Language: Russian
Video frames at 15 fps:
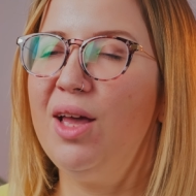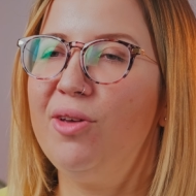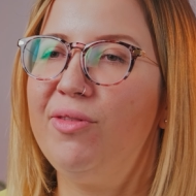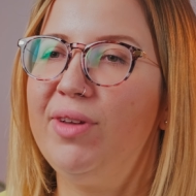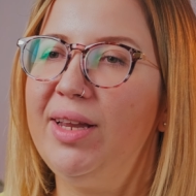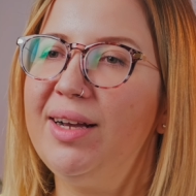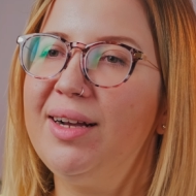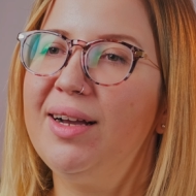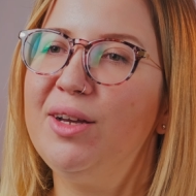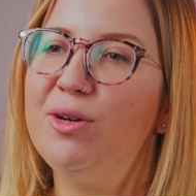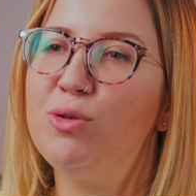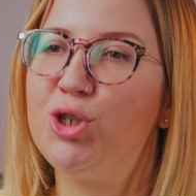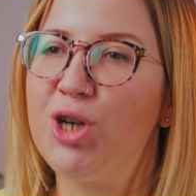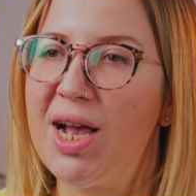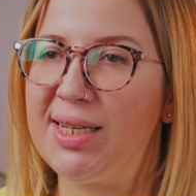Великая и
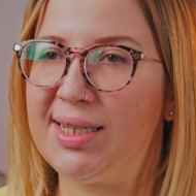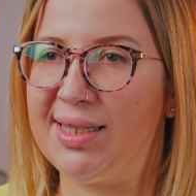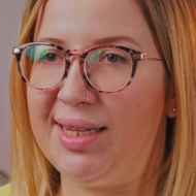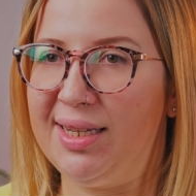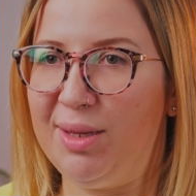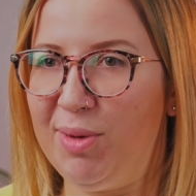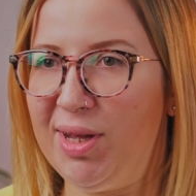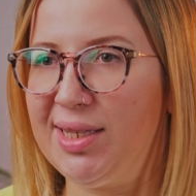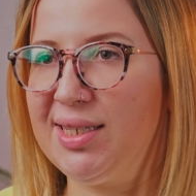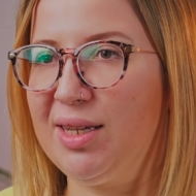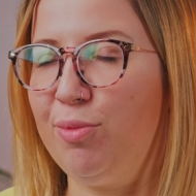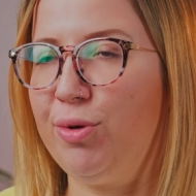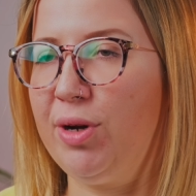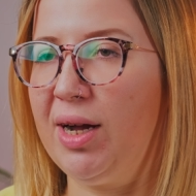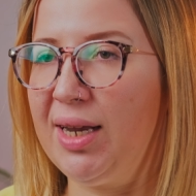ужасная
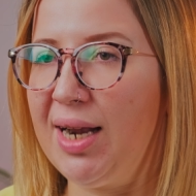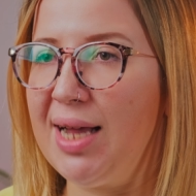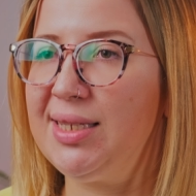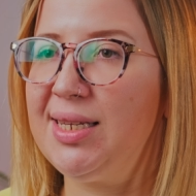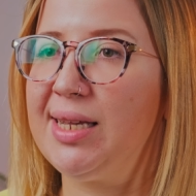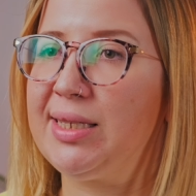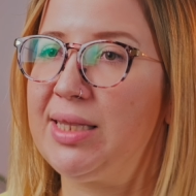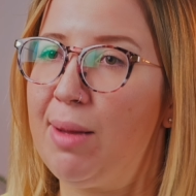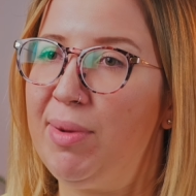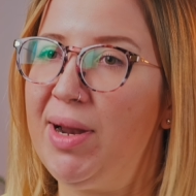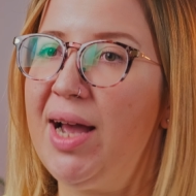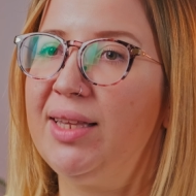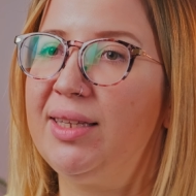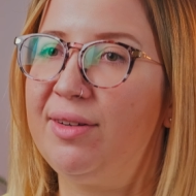немецкая бюрократия ослабляет